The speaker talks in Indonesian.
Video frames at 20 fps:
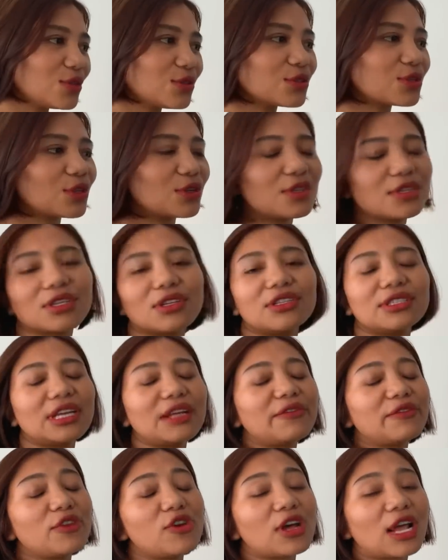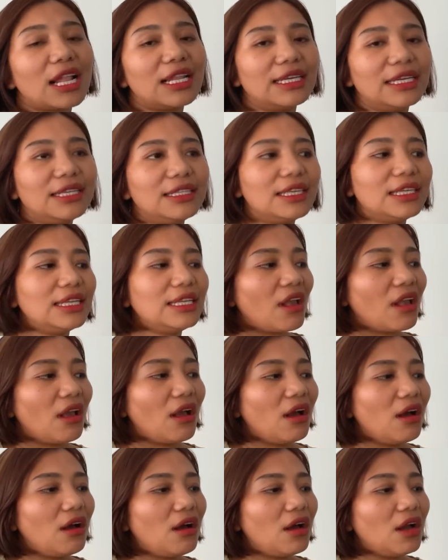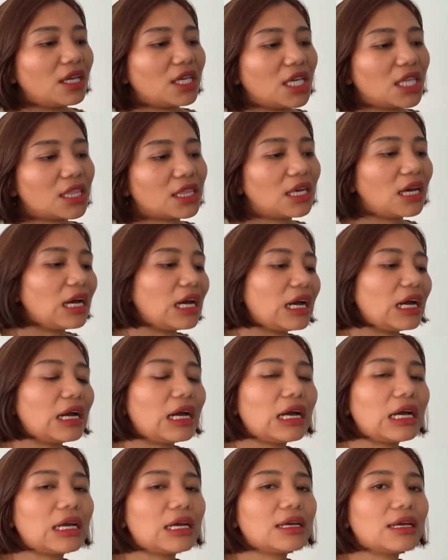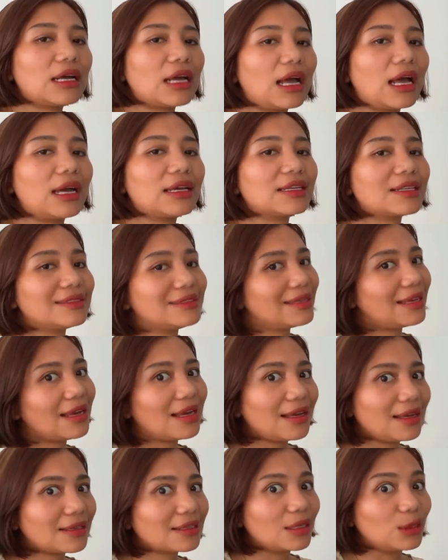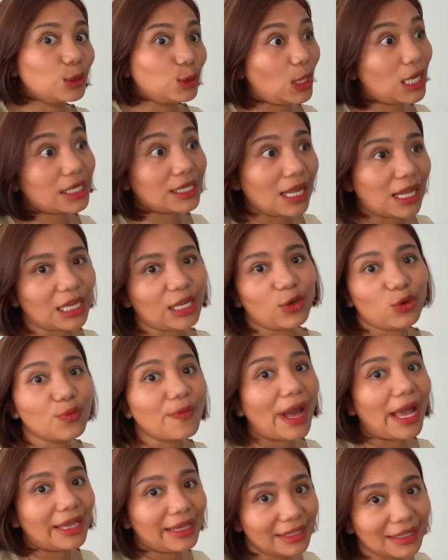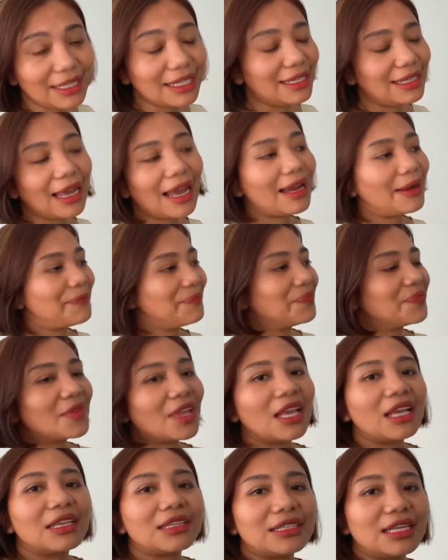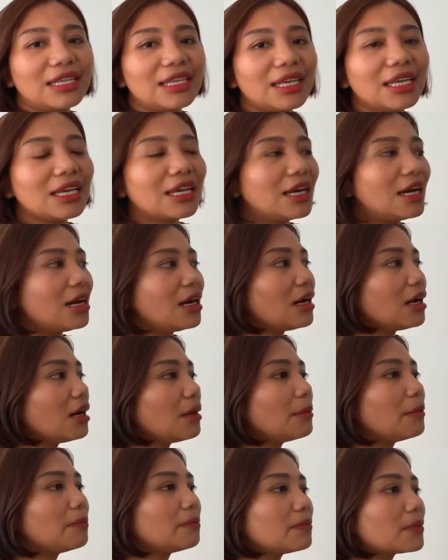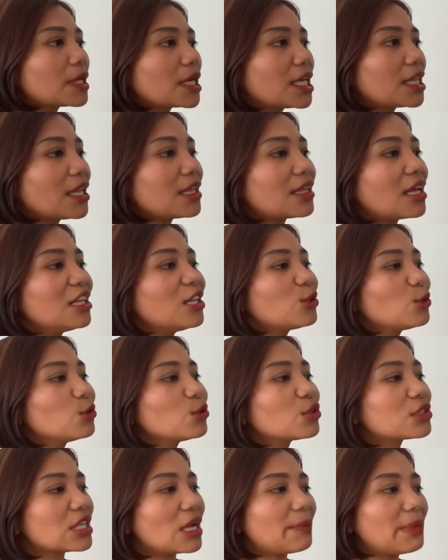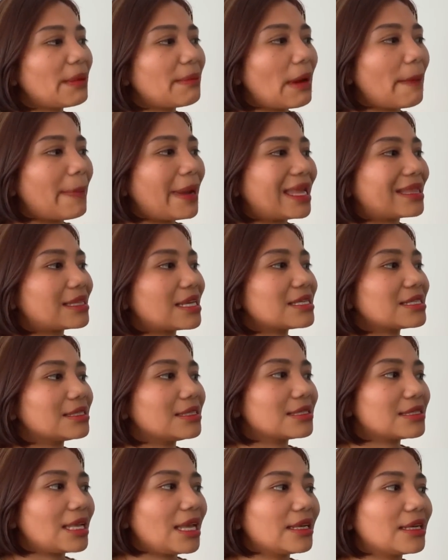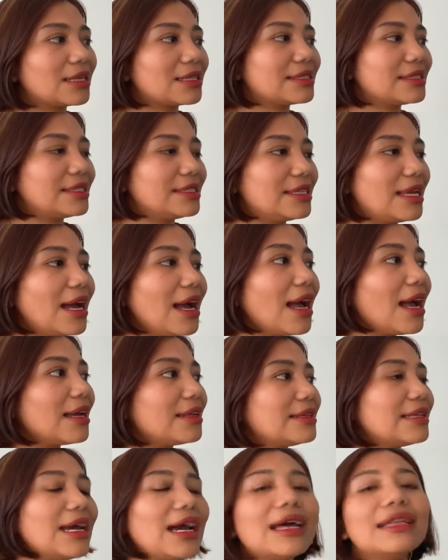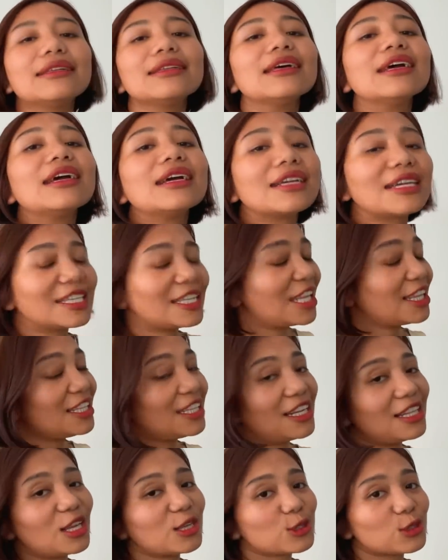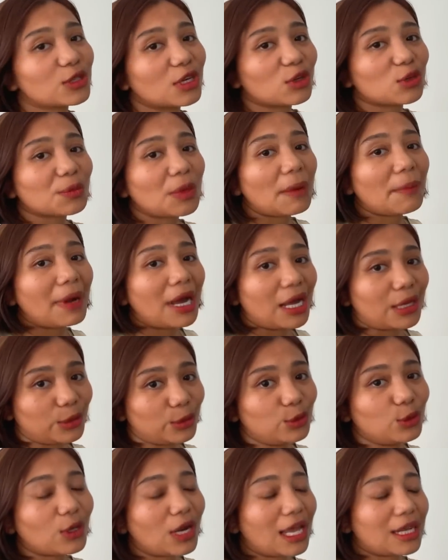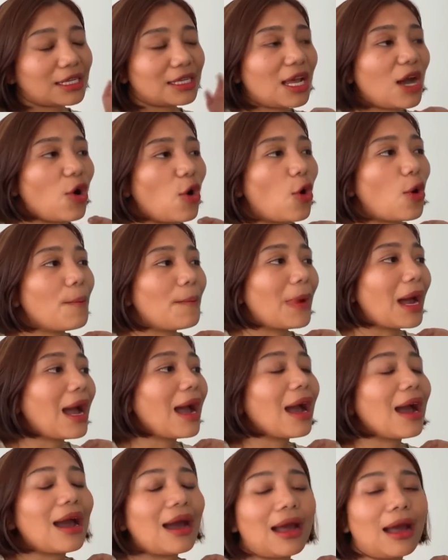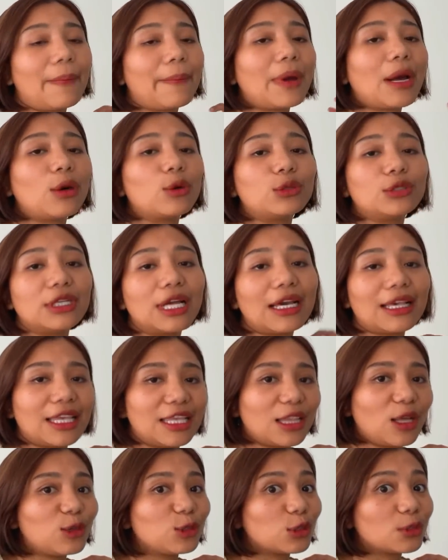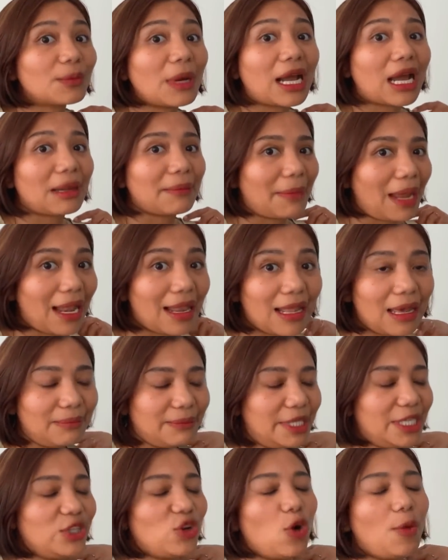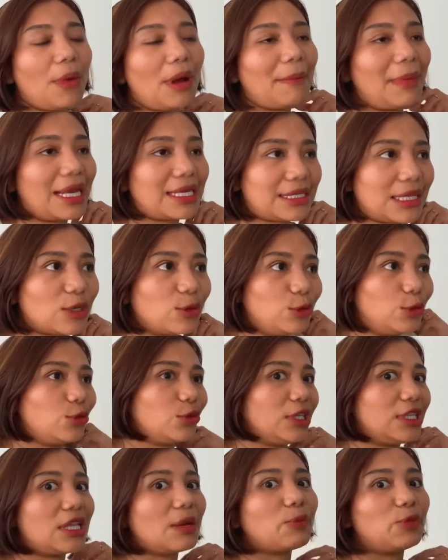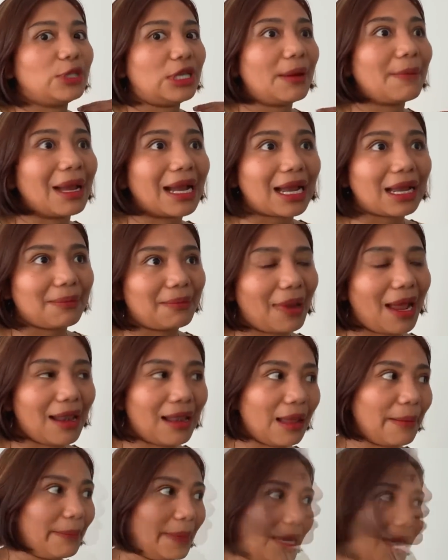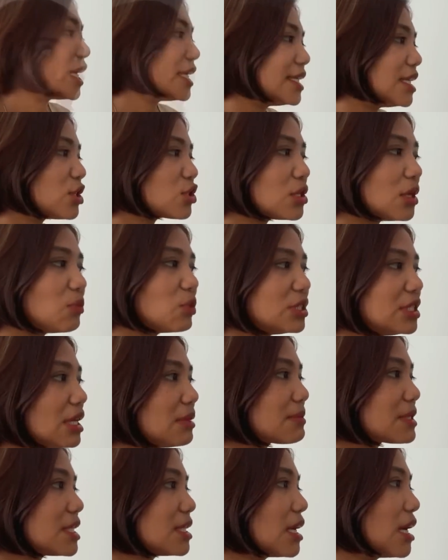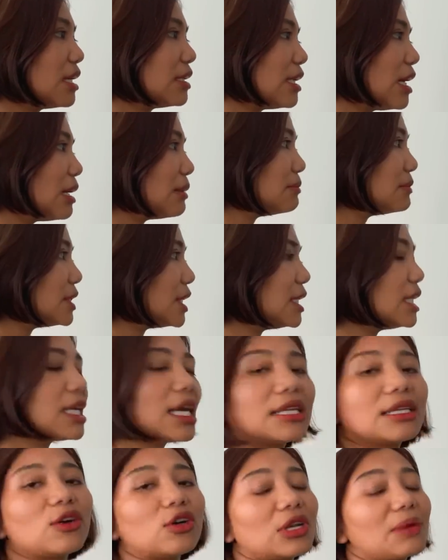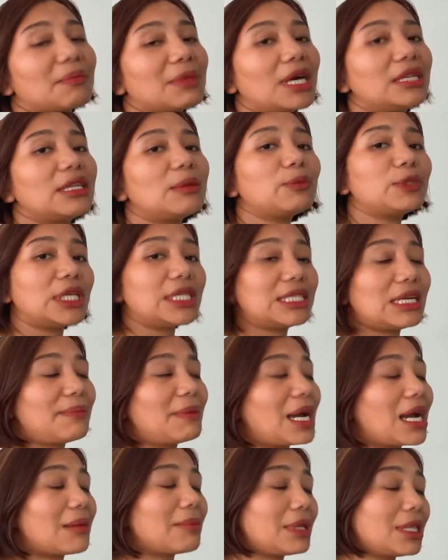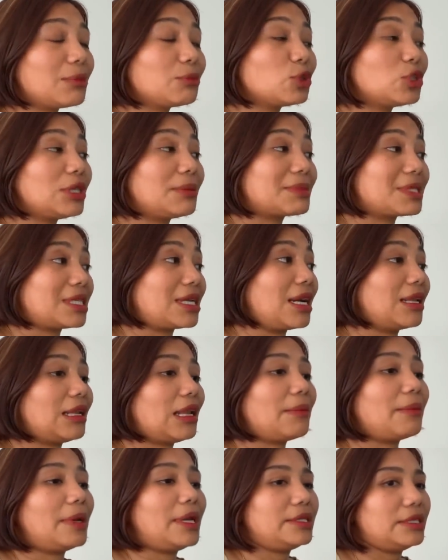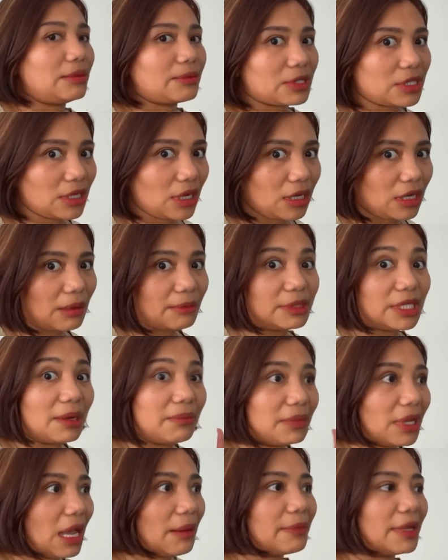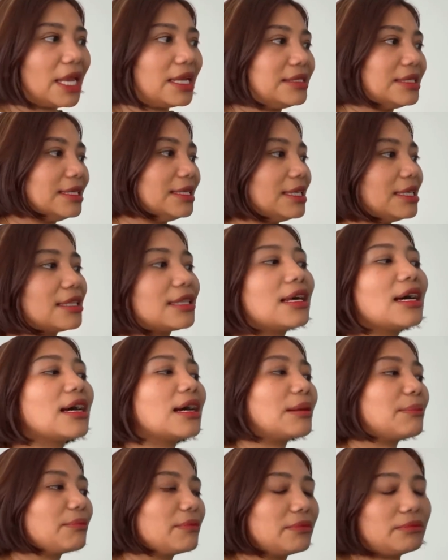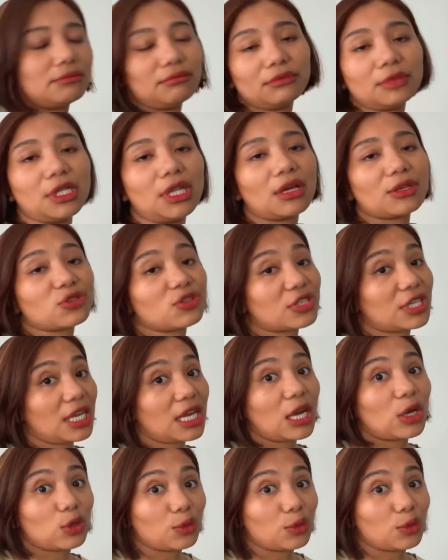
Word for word: Solo saja vlog kali ini nih eh, kita akhirnya keluar dari rumah ini ya. Jadi eh, kita tadi tunggu sampai Bapak RT selesai kerja dan kita tidak langsung ke rumah baru karena Oma apa undang kita untuk makan malam. Jadi Oma masak untuk kita punya makan malam ya. Oke, jadi sudah mau jam setengah enam. Jadi karena orang Belanda punya jam makan malam tuh jam setengah enam, kayak eh, jam setengah enam, jam enam ya. Jadi kita langsung saya ke